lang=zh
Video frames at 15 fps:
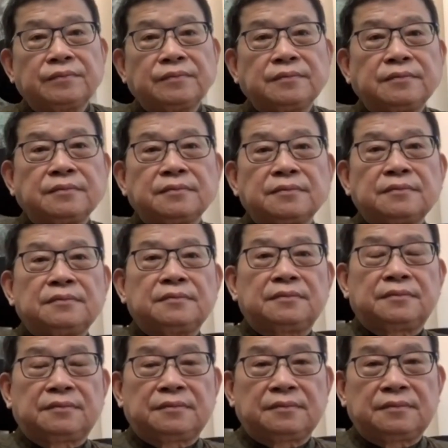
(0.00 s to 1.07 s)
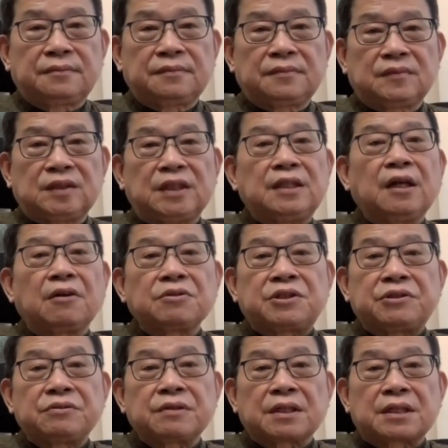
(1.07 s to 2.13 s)
嗯，你要
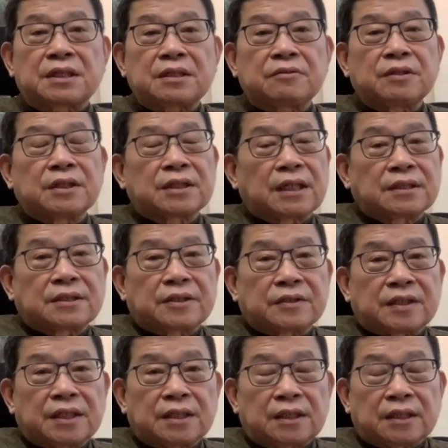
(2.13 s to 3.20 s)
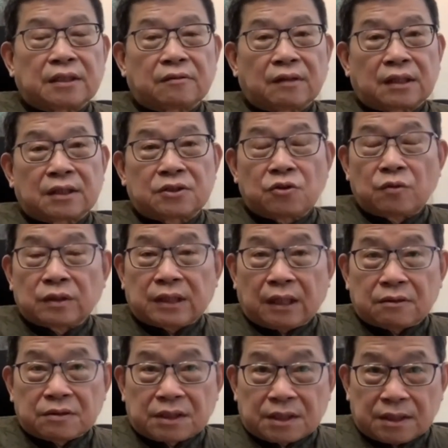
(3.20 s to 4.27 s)
求一个社会大家都听你的话，中国大
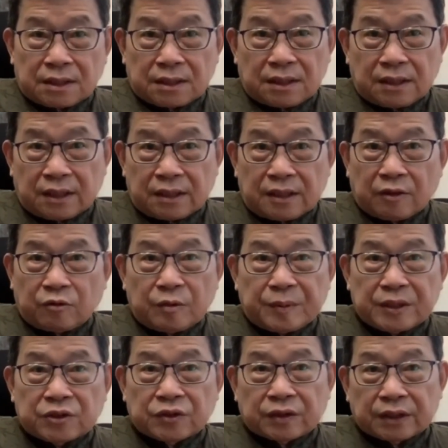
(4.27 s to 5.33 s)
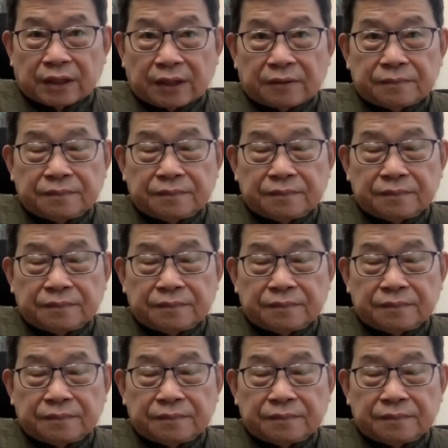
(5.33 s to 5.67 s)
陆十四亿人也未必做得到。